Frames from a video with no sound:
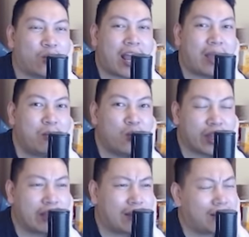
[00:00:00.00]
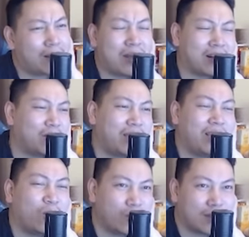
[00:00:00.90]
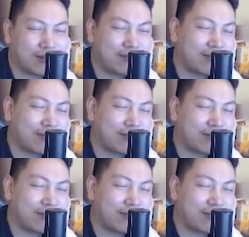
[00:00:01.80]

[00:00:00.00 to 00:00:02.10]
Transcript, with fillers: một hai buổi các bạn không thể hiểu được